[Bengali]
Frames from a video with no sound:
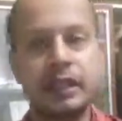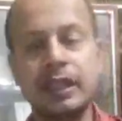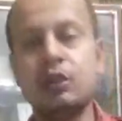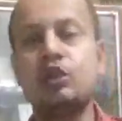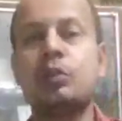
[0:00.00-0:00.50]

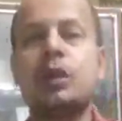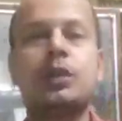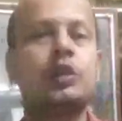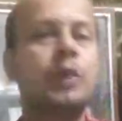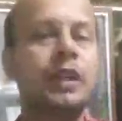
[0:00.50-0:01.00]
কিন্তু
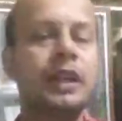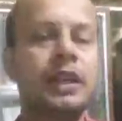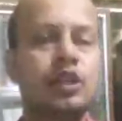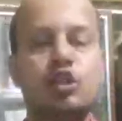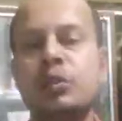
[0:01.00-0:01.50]
বর্তমানে
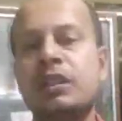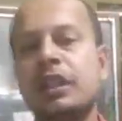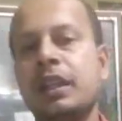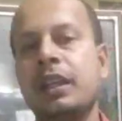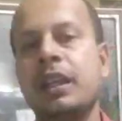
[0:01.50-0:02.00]

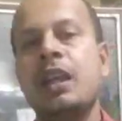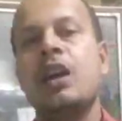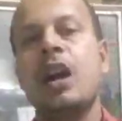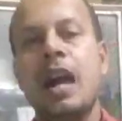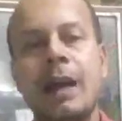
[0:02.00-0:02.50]
জমিতে
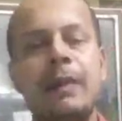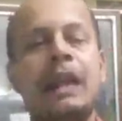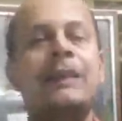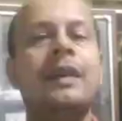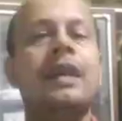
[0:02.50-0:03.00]

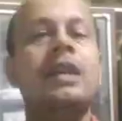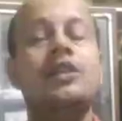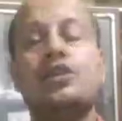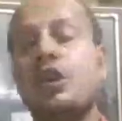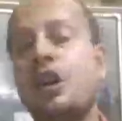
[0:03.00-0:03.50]
অ্যাভেলেবেল
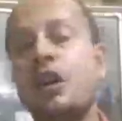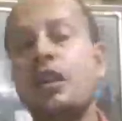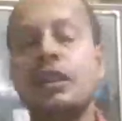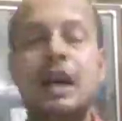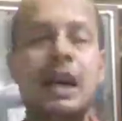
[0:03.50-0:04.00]
জল
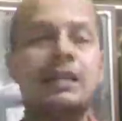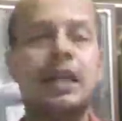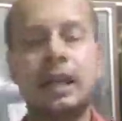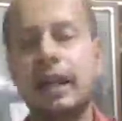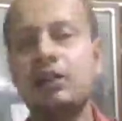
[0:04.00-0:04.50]
না
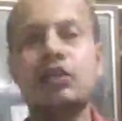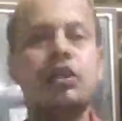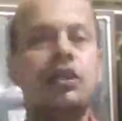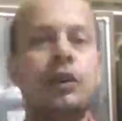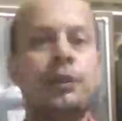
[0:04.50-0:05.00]
থাকার
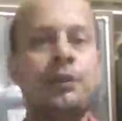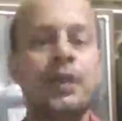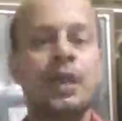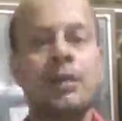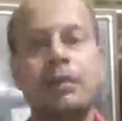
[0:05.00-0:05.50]
জন্য
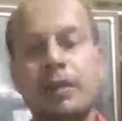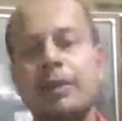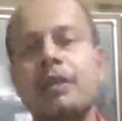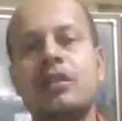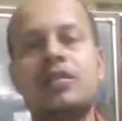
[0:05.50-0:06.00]

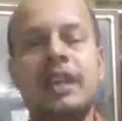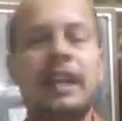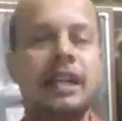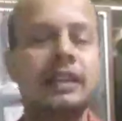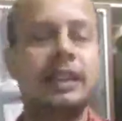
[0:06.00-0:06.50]
বিভিন্ন
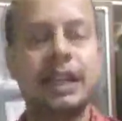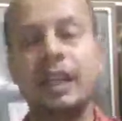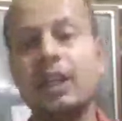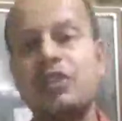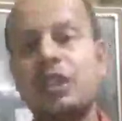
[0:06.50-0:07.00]
জায়গাতে দেখা
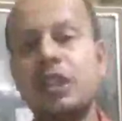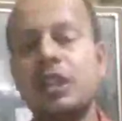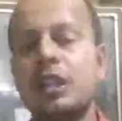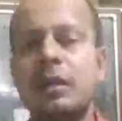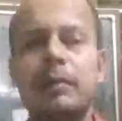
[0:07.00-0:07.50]
যাচ্ছে
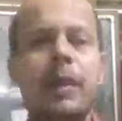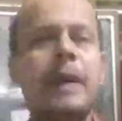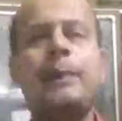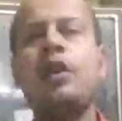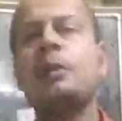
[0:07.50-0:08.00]

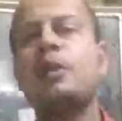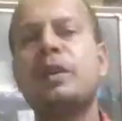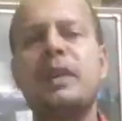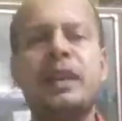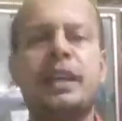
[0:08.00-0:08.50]
ব্যাপক
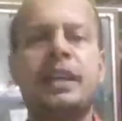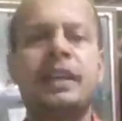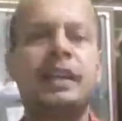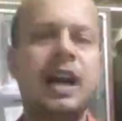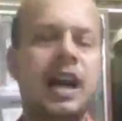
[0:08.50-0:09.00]
পরিমাণে
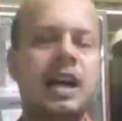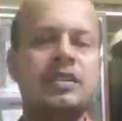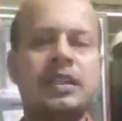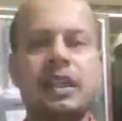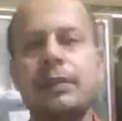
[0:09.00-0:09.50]
ঘাস
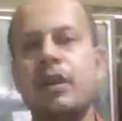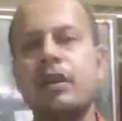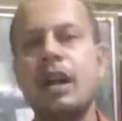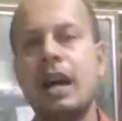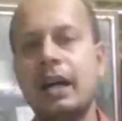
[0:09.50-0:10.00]
এবং
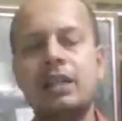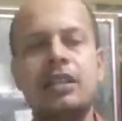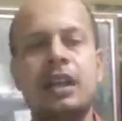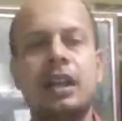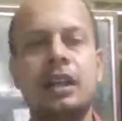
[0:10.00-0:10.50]

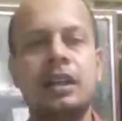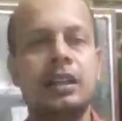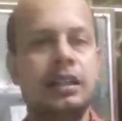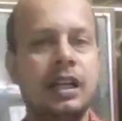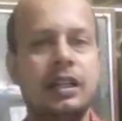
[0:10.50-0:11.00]
আগাছা
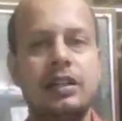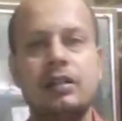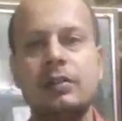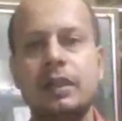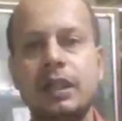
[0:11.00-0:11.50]
ধানের
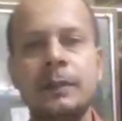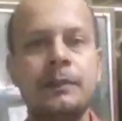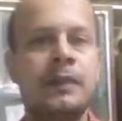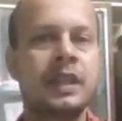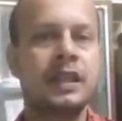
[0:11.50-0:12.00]
জমিকে
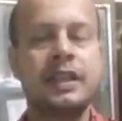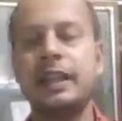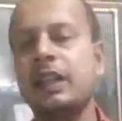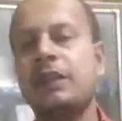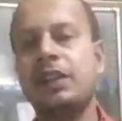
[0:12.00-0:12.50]

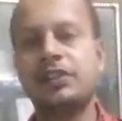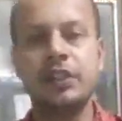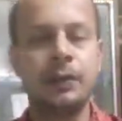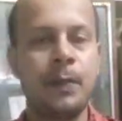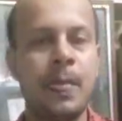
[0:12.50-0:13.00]
ঢেকে ফেলছে